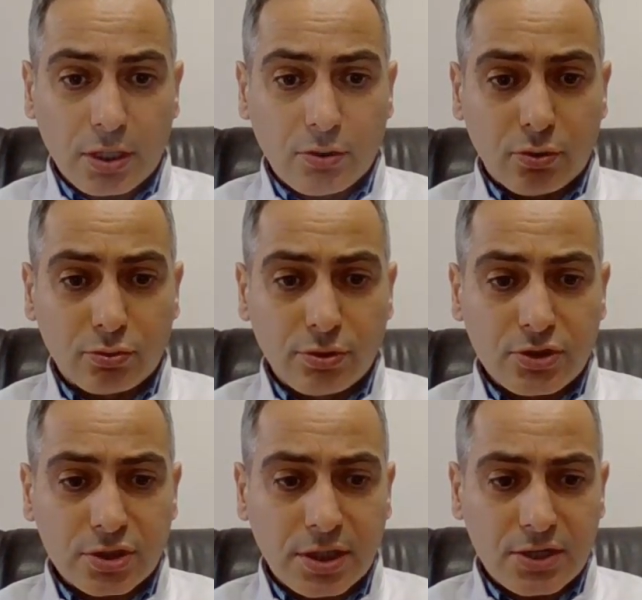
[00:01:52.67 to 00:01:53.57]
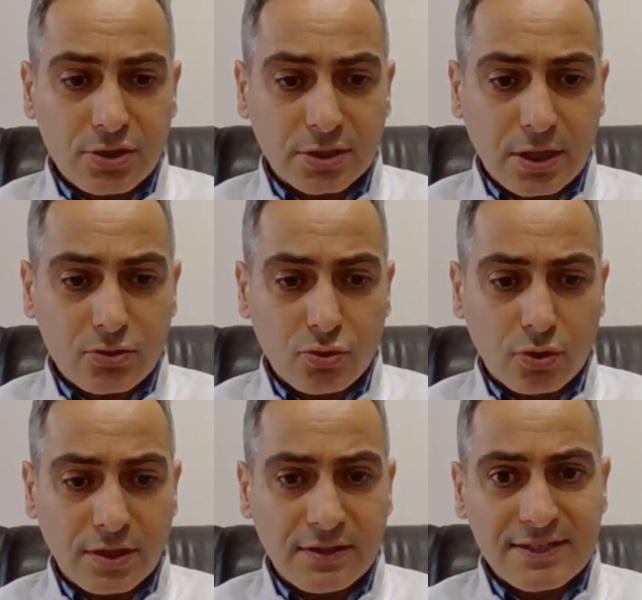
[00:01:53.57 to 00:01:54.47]
olduğu için gerçekten çok
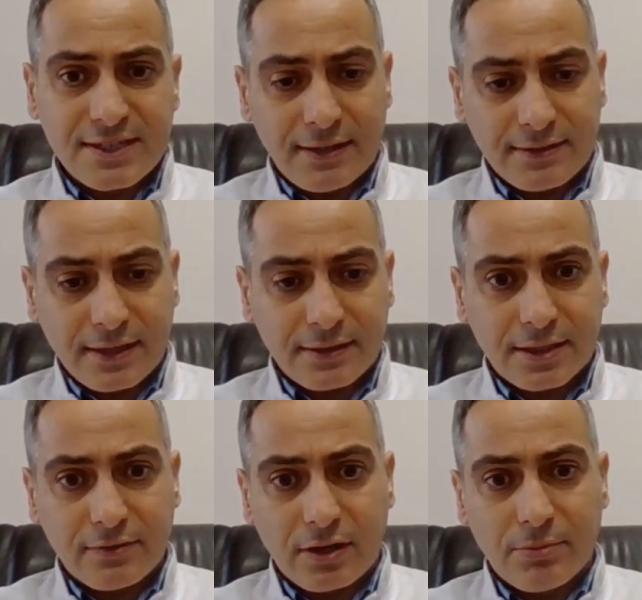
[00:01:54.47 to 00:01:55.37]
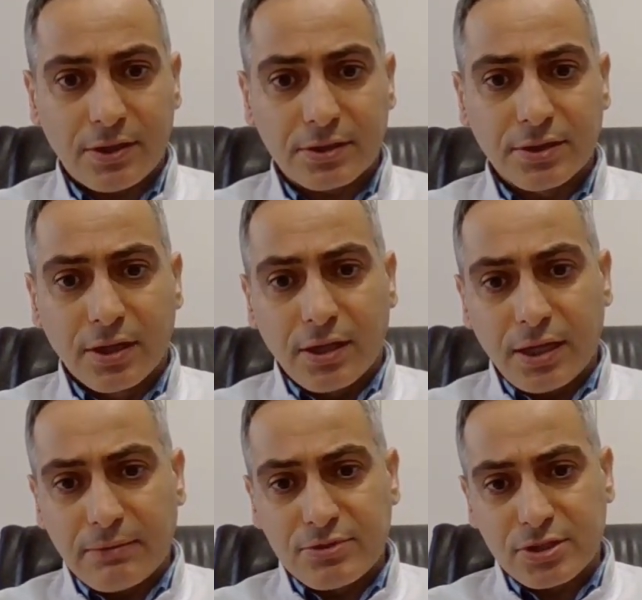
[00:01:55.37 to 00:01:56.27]
iyi distal yatakları var. Bakın
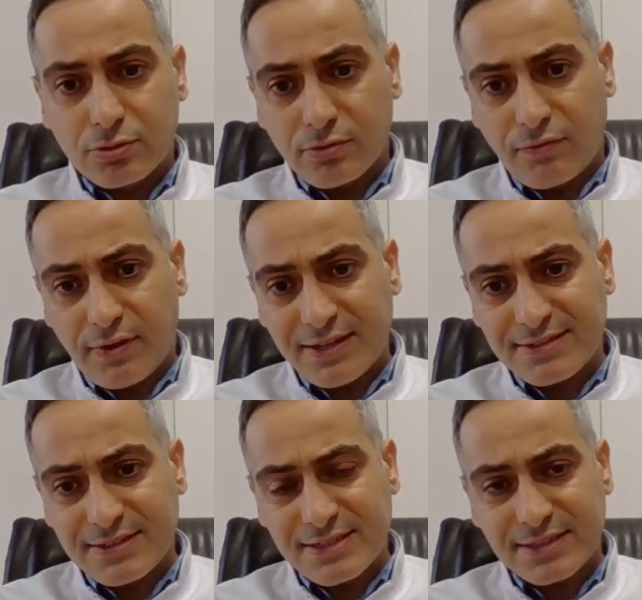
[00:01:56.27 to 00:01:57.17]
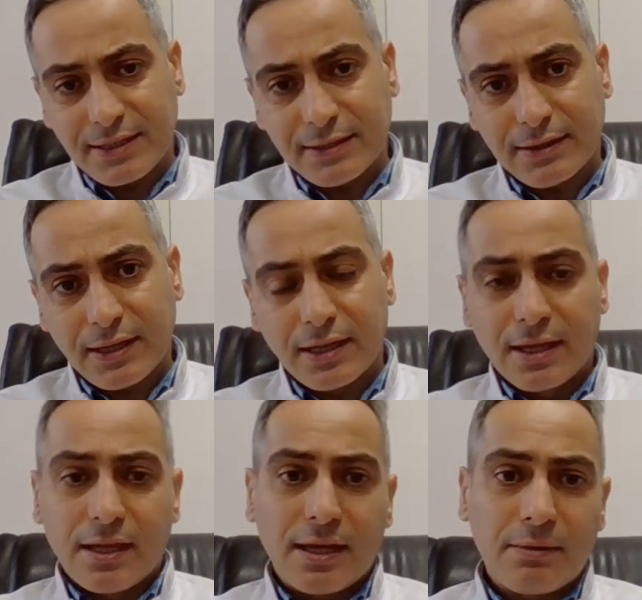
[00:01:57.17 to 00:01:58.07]
hem circumflex distalinde
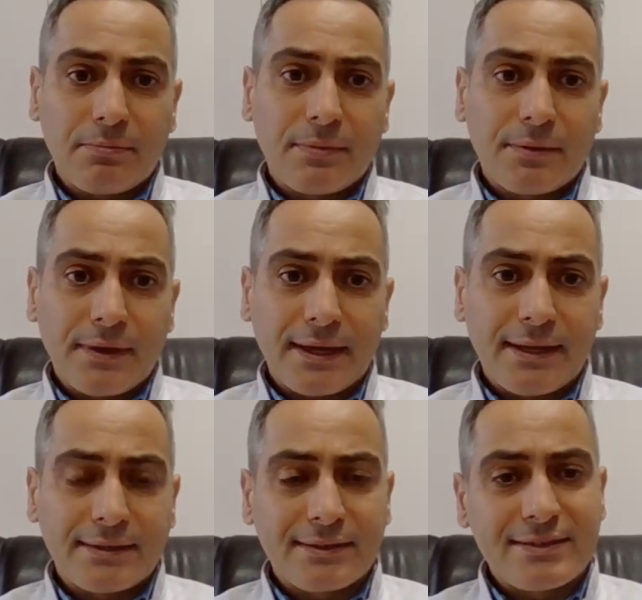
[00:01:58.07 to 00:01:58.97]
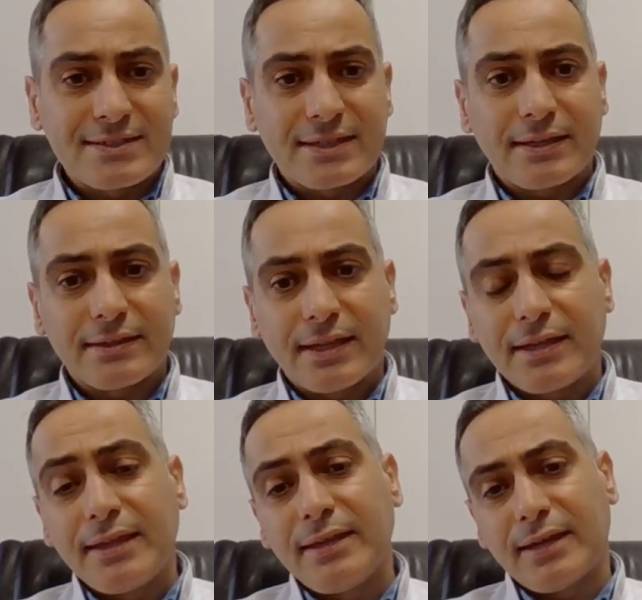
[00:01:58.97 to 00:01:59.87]
hem elevated distalinde
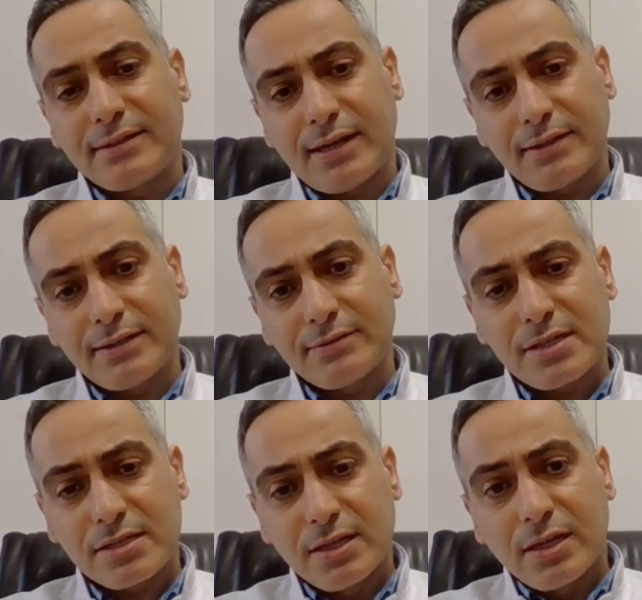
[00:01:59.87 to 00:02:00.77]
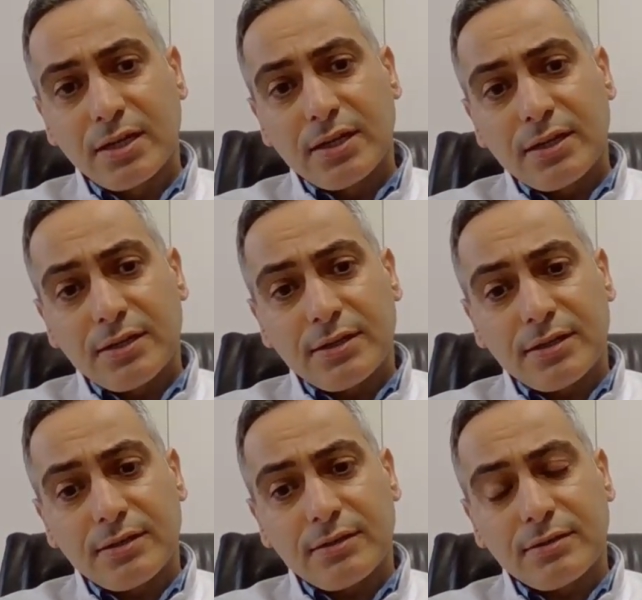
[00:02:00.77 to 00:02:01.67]
iyi yatakları var. E,
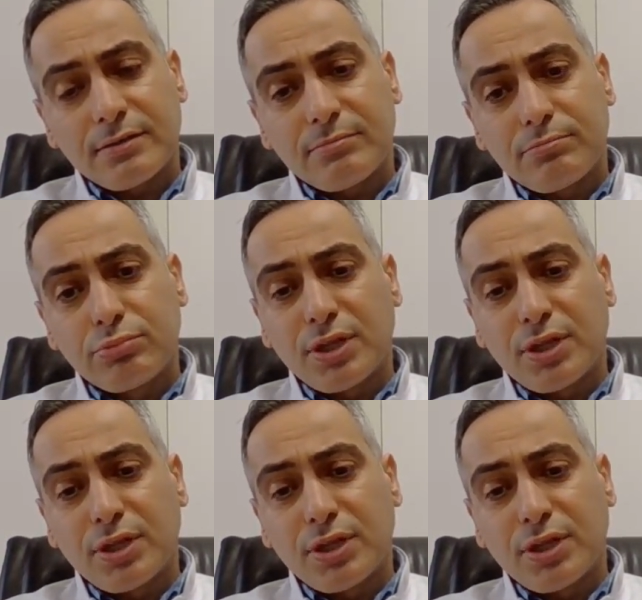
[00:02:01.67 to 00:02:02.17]
buna